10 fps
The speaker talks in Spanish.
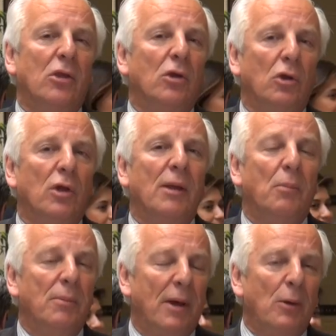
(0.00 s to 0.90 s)
es que yo creo que es
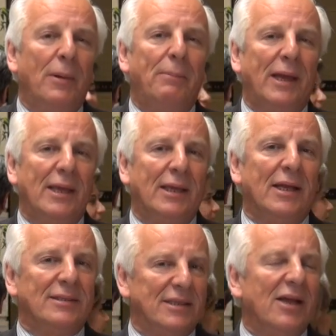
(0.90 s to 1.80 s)
muy malo para el país
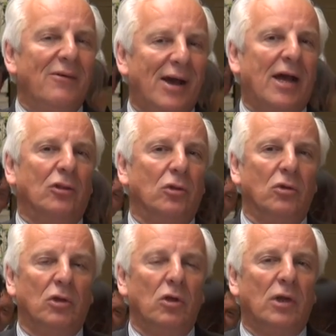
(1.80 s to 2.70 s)
que le siga bajando,
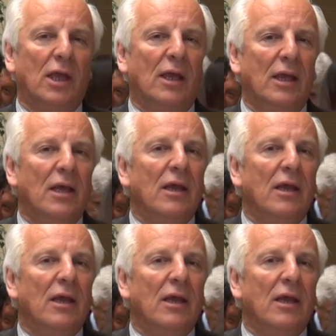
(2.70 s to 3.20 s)
yo creo que...